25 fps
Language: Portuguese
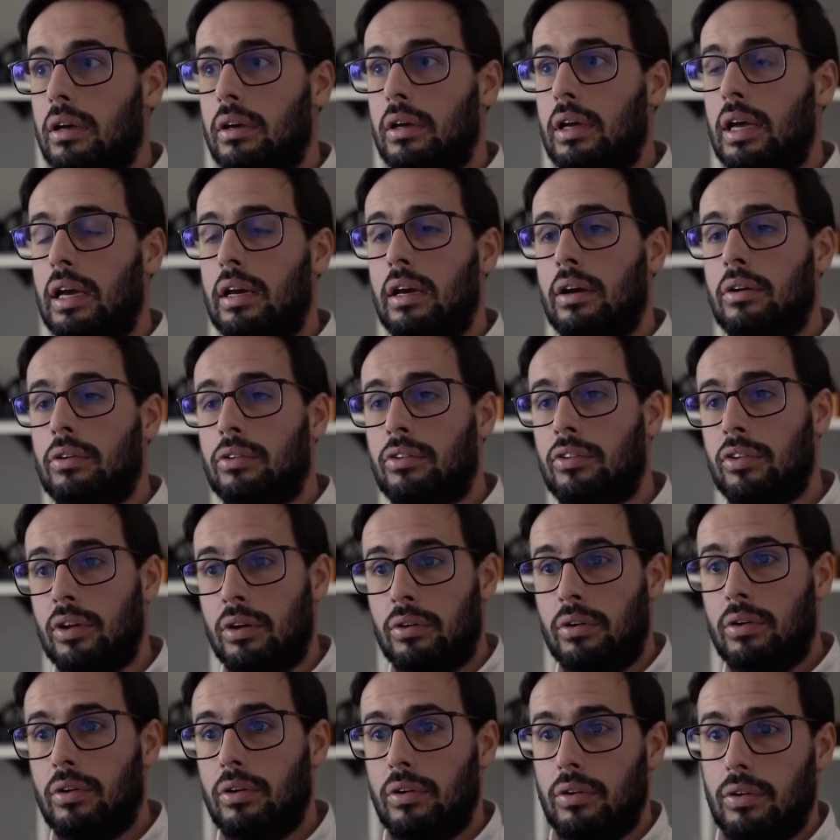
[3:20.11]
o que é que
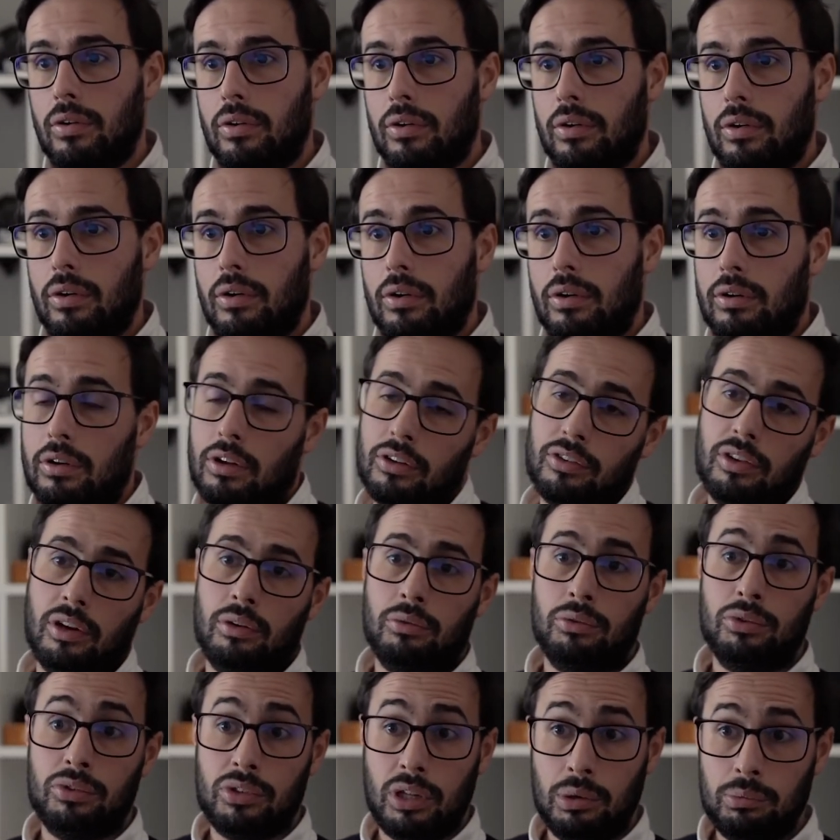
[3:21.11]
aconteceu? Nós
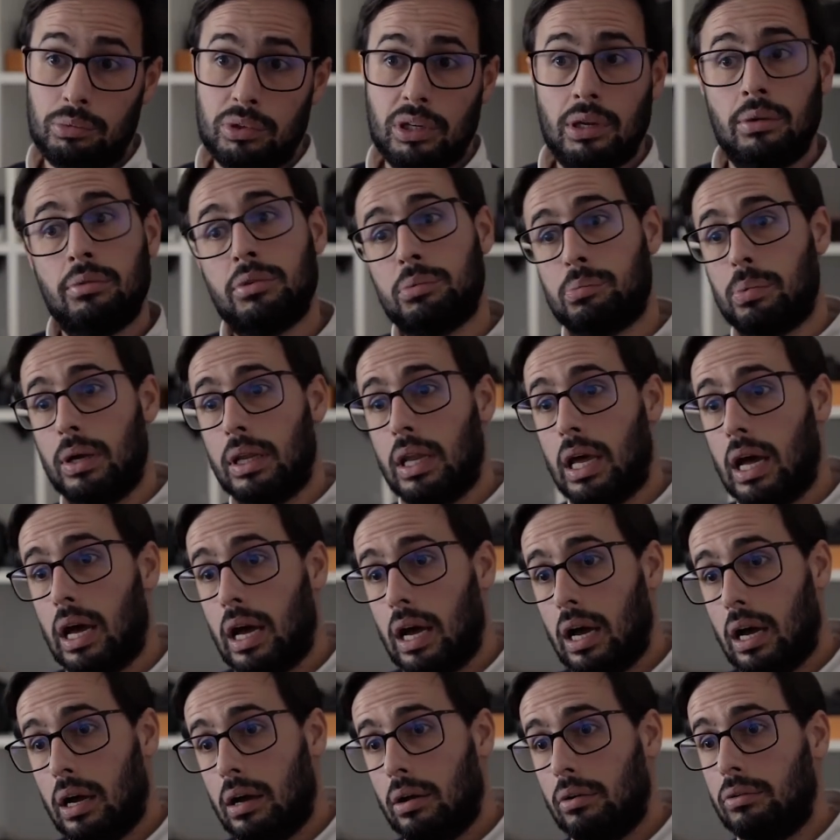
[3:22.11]
éramos tipos que íamos para
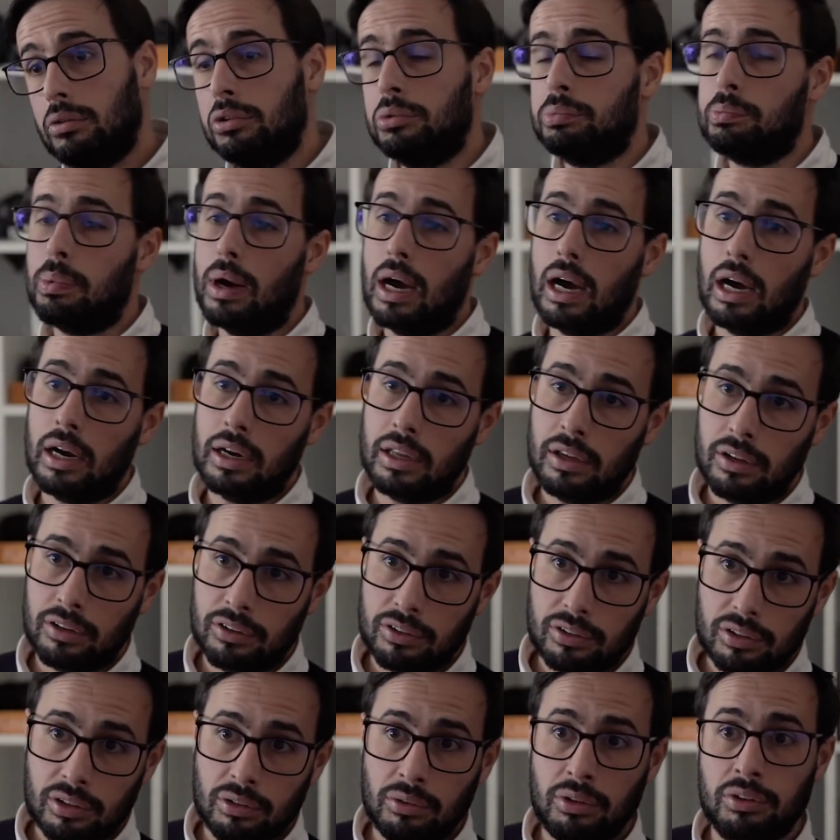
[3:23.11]
lá, os
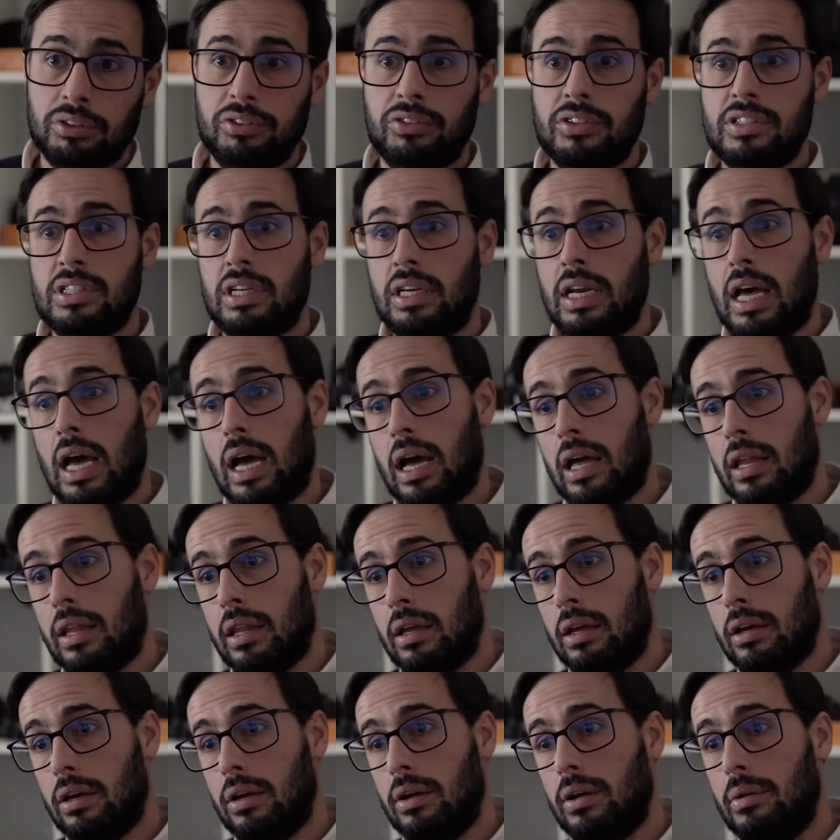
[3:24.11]
párias, que não íamos fazer
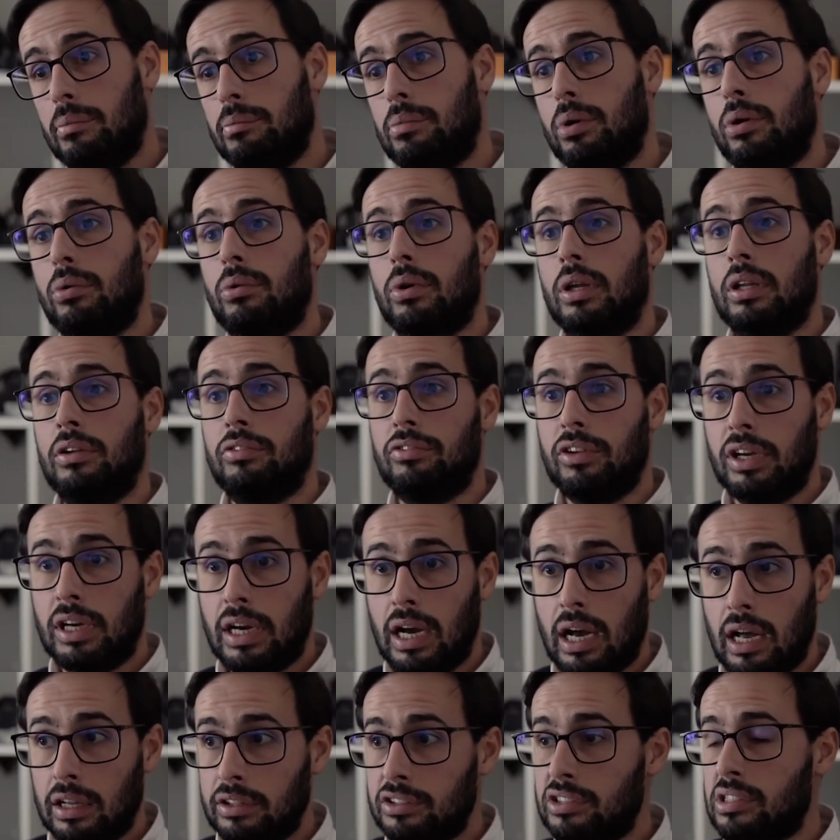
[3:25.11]
nada, pouco
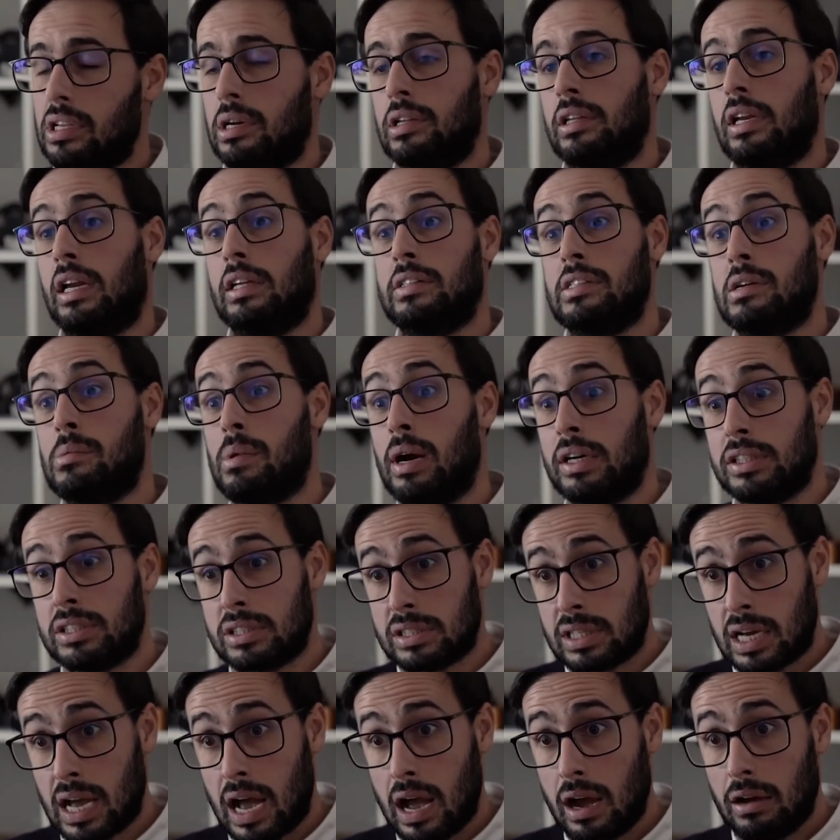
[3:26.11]
qualificados, tratados abaixo
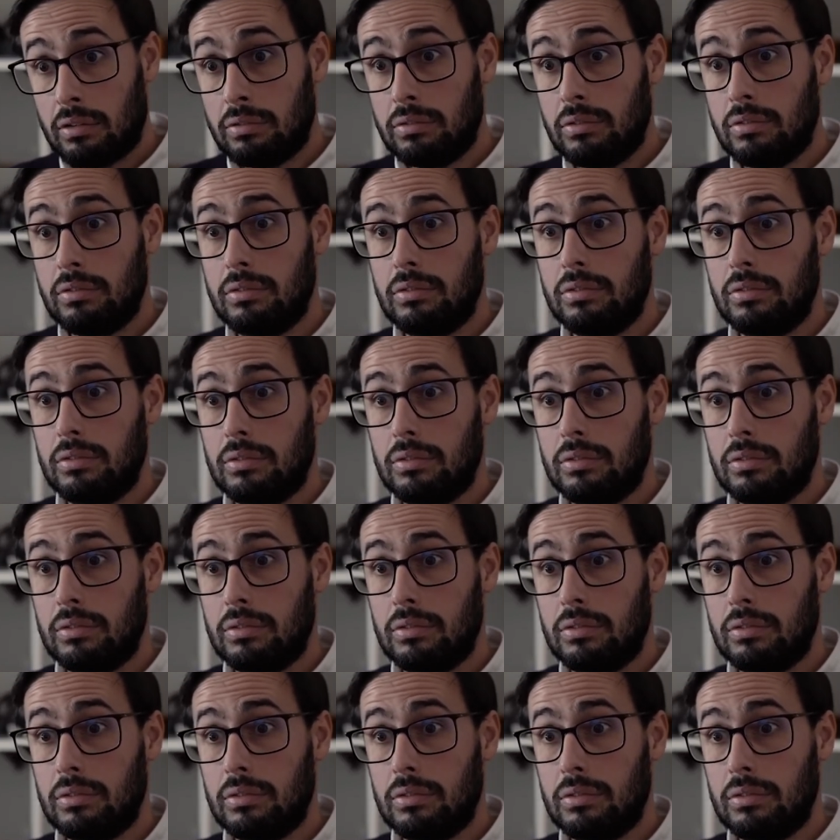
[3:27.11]
de cão.